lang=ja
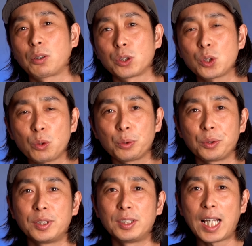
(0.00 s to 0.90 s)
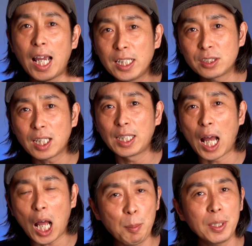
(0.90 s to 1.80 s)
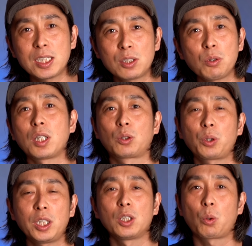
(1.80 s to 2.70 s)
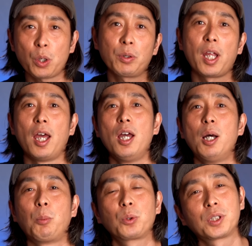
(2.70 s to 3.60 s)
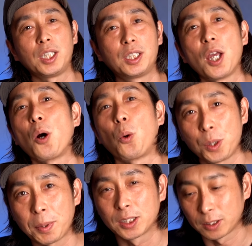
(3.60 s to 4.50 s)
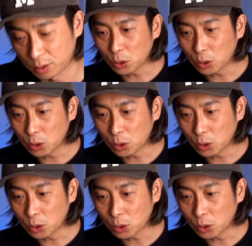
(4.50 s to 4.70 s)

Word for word: とか、ちょっと外出が長引きそうな時にこれをね、持っていっております。